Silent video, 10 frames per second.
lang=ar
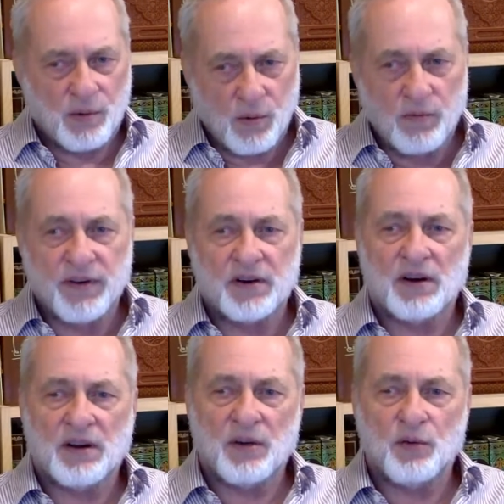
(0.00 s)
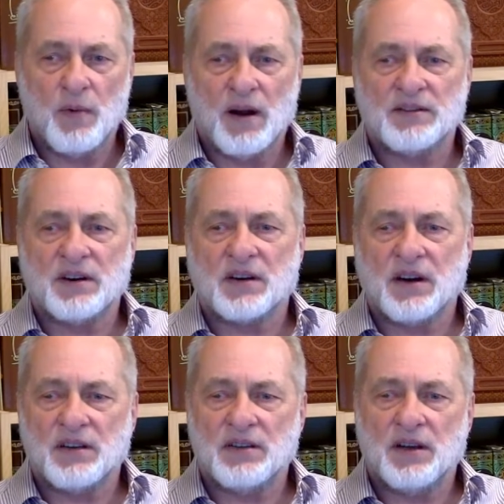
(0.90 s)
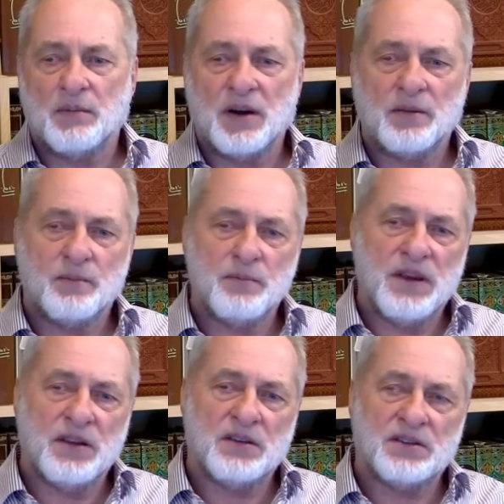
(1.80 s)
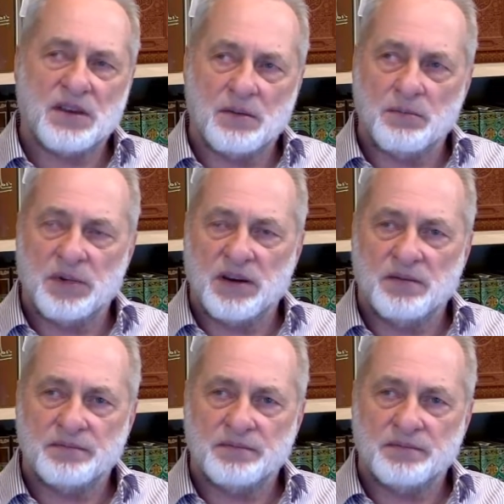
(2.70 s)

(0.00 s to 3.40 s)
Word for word: غفر له ما تقدم من الذنب